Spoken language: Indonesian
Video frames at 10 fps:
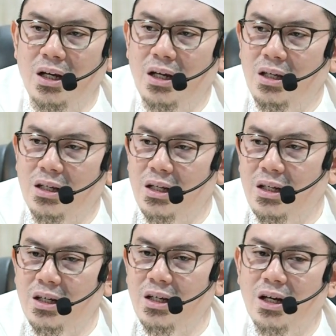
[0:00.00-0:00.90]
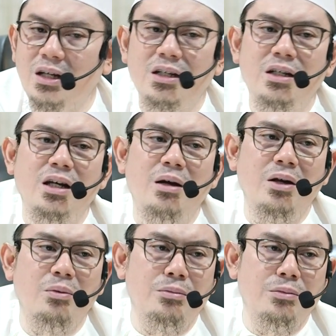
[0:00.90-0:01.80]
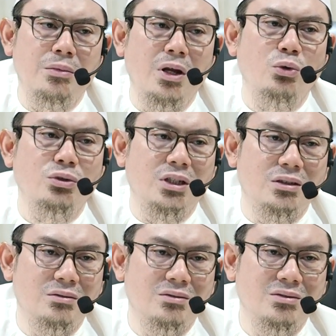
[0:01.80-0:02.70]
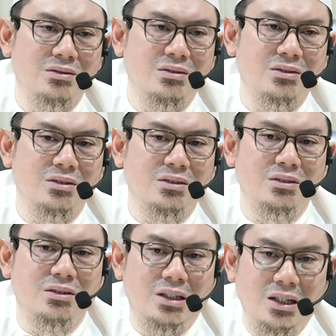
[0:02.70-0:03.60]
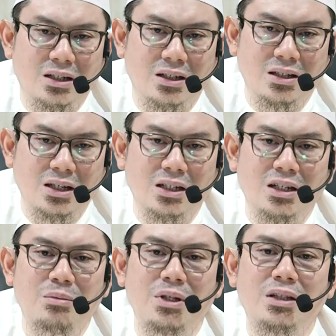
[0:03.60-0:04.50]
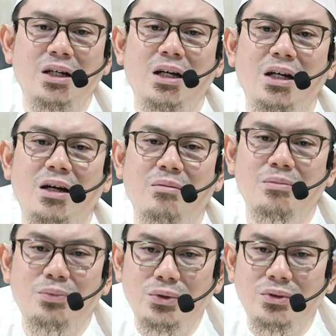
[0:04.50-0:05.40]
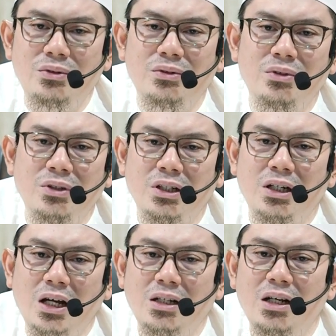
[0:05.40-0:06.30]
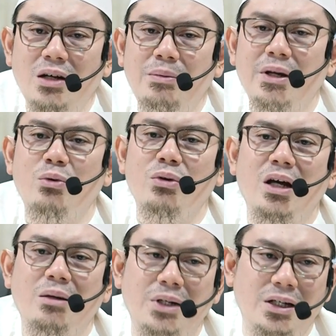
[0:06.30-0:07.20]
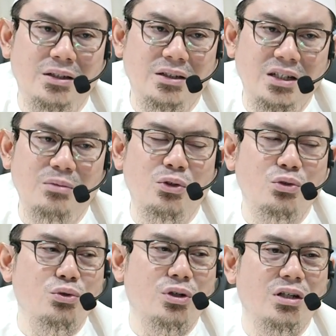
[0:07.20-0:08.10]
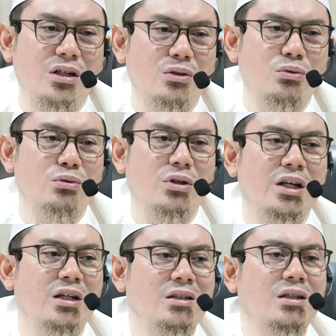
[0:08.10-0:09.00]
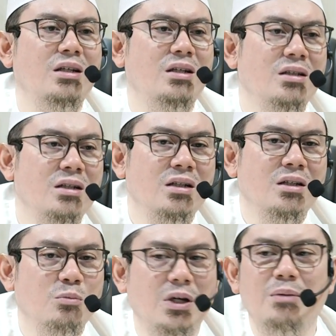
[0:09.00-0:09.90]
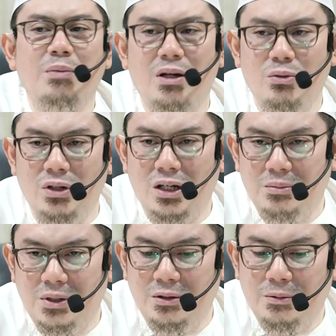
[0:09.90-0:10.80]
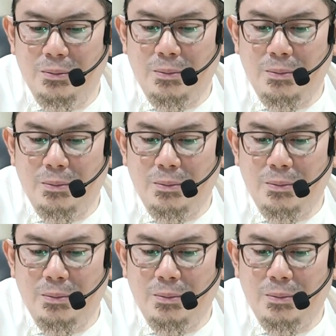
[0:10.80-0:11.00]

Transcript: ikan-ikan yang ada di dalam lautan. Ya, yang dimintakan ampun adalah para ulama. Ini menunjukkan kedudukan yang tinggi bagi para ulama.